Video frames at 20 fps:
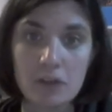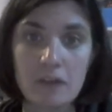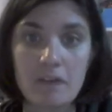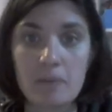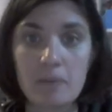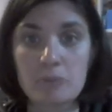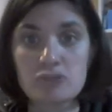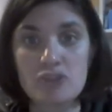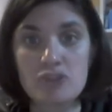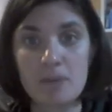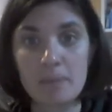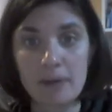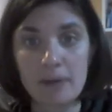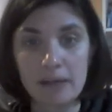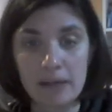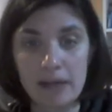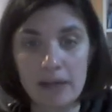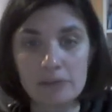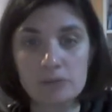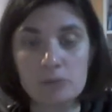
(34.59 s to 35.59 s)
Ne avevamo già
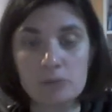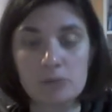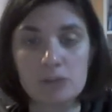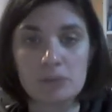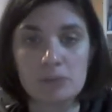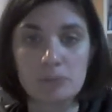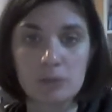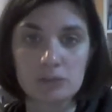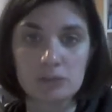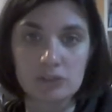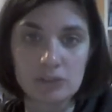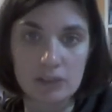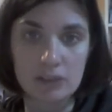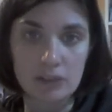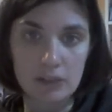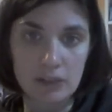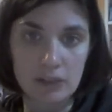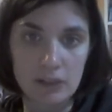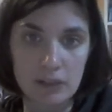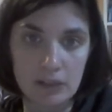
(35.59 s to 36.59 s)
parlato con i moti
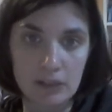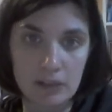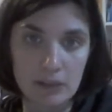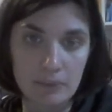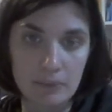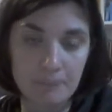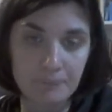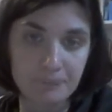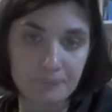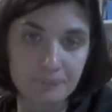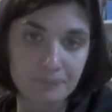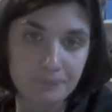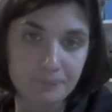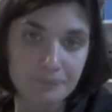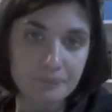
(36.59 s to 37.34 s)
del mm,